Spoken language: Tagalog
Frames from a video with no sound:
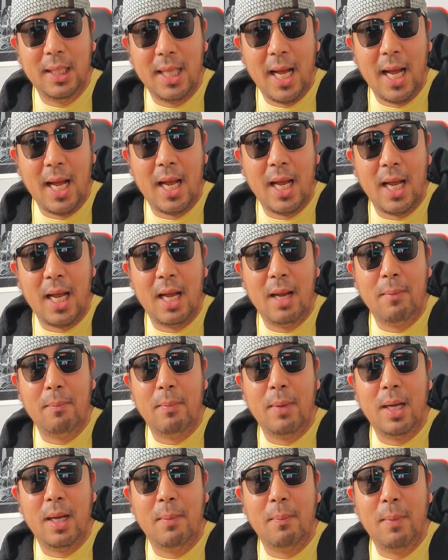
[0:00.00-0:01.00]
ha?
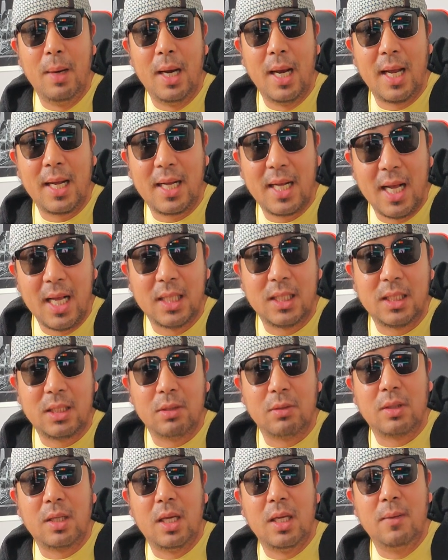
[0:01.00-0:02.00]
malakas,
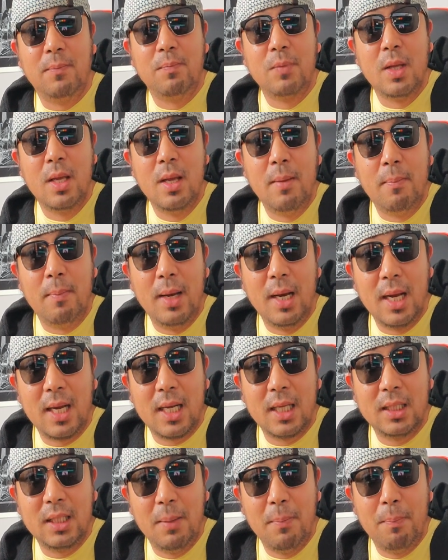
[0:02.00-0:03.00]
okay?
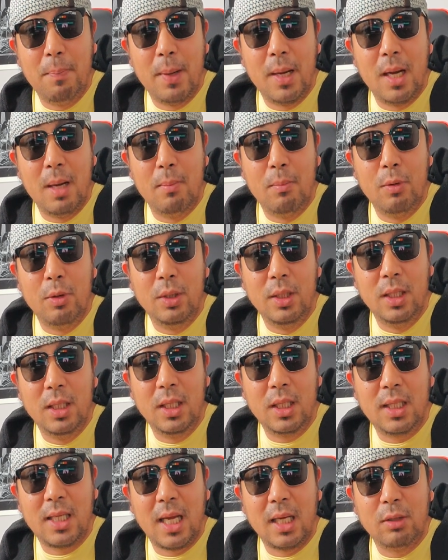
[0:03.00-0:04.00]
Malakas ang pang-amoy
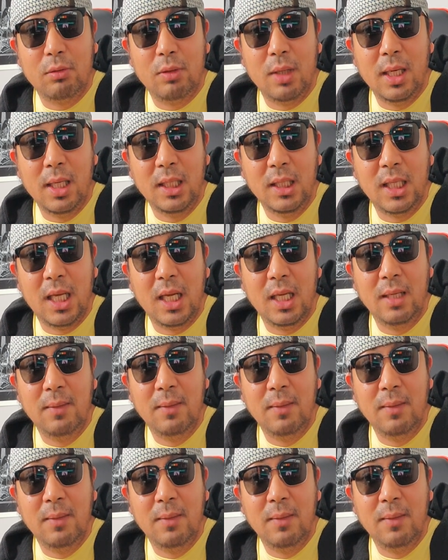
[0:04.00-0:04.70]
ni Carlo Dalisay